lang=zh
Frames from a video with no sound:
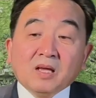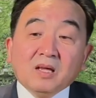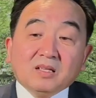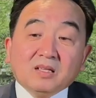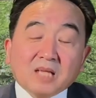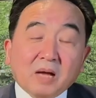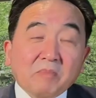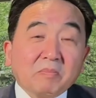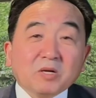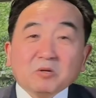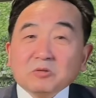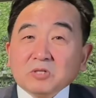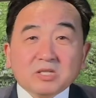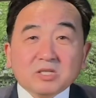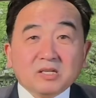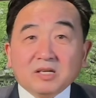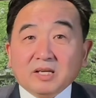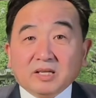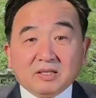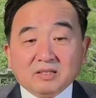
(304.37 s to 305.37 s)
他没有
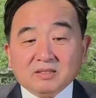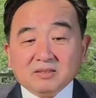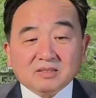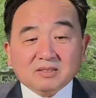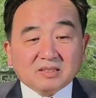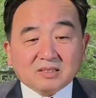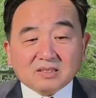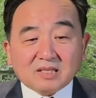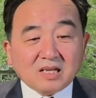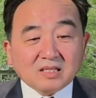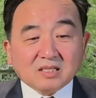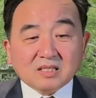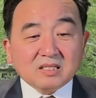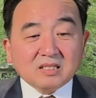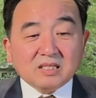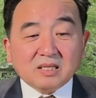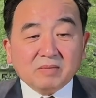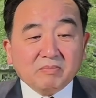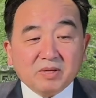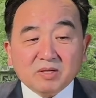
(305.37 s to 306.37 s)
势力，他自
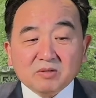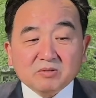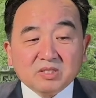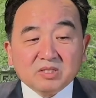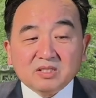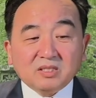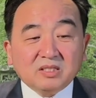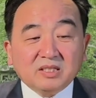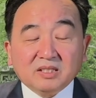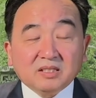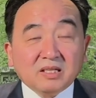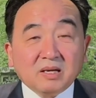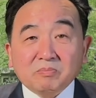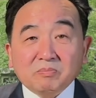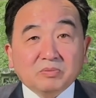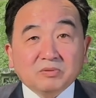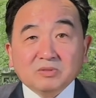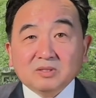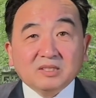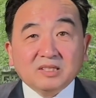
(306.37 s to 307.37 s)
己没有势力，他
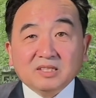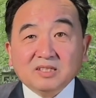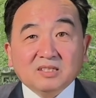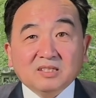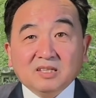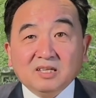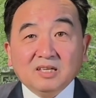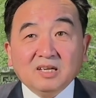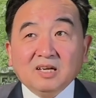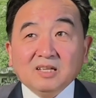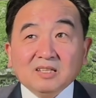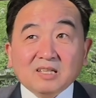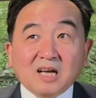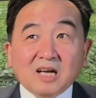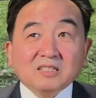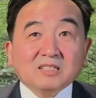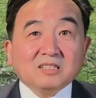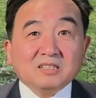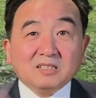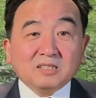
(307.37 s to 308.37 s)
不是一个，
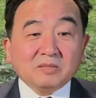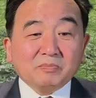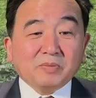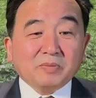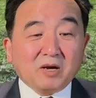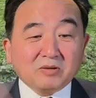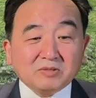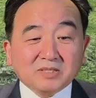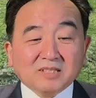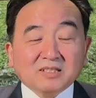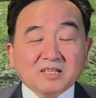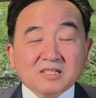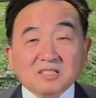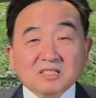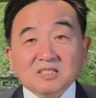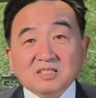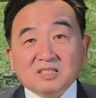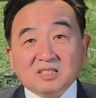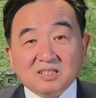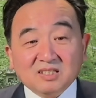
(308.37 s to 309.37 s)
他只是表现他
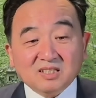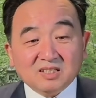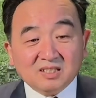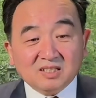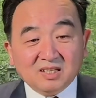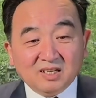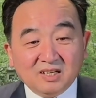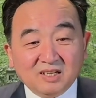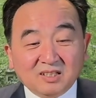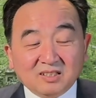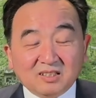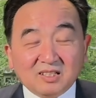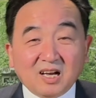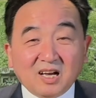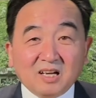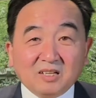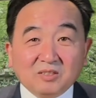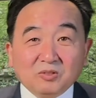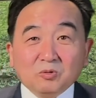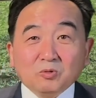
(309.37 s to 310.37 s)
自己的。
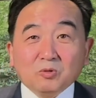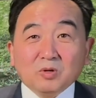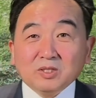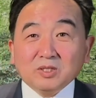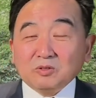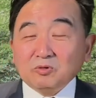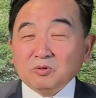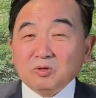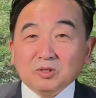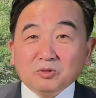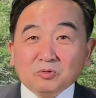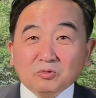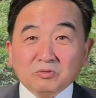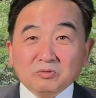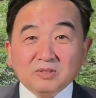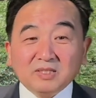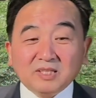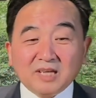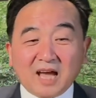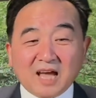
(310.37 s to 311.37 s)
那如果你说朱
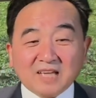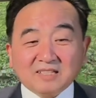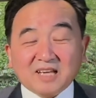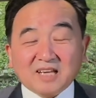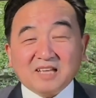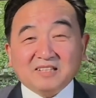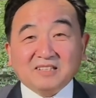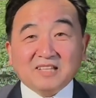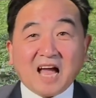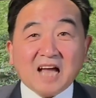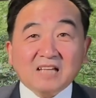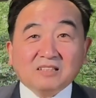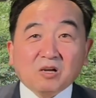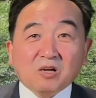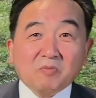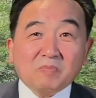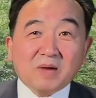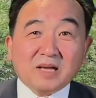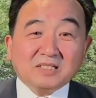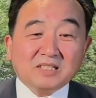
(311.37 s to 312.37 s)
镕基还在，你拿
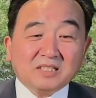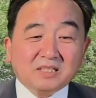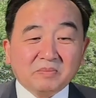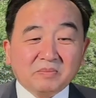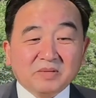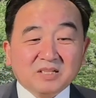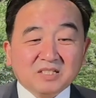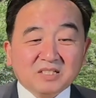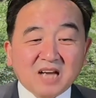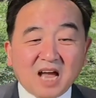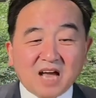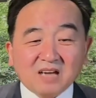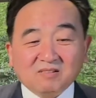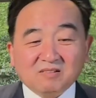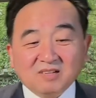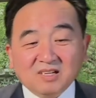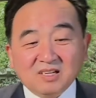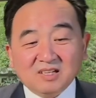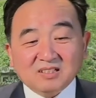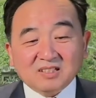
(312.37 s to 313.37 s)
刀把习近平杀了，
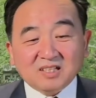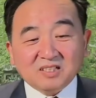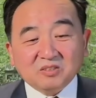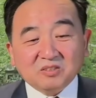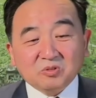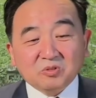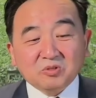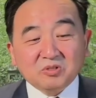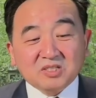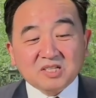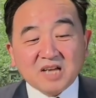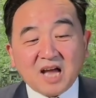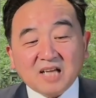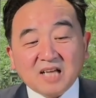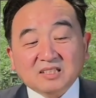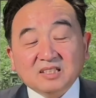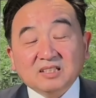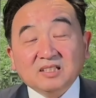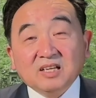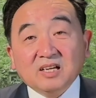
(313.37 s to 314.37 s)
那你就去杀
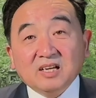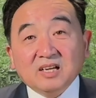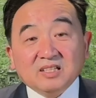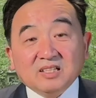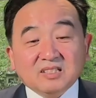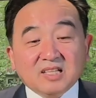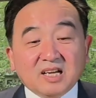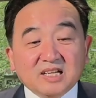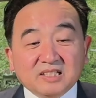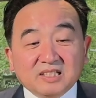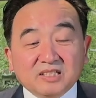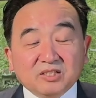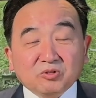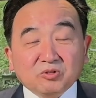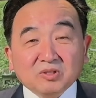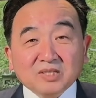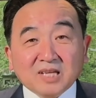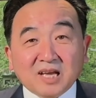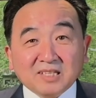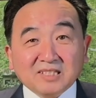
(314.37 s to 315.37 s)
去。那你
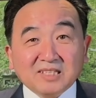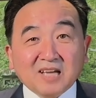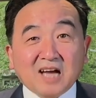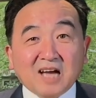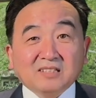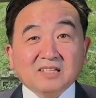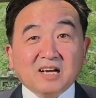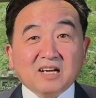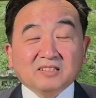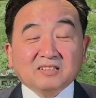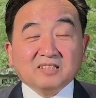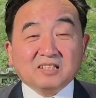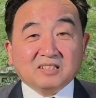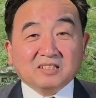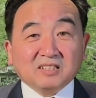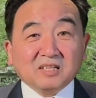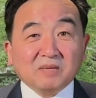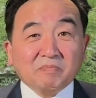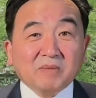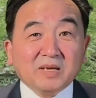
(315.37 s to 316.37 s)
说他仰仗
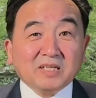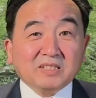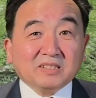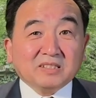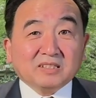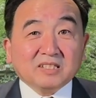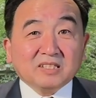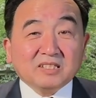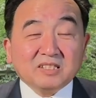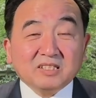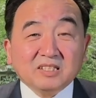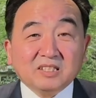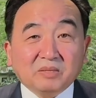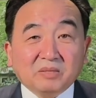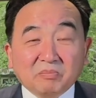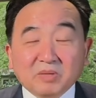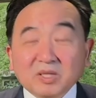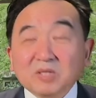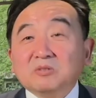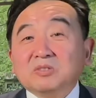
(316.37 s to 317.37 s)
整个背景的势力
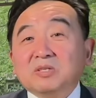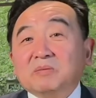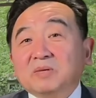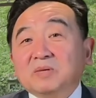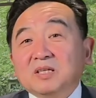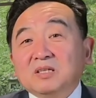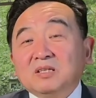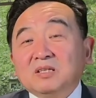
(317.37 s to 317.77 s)
没有什么，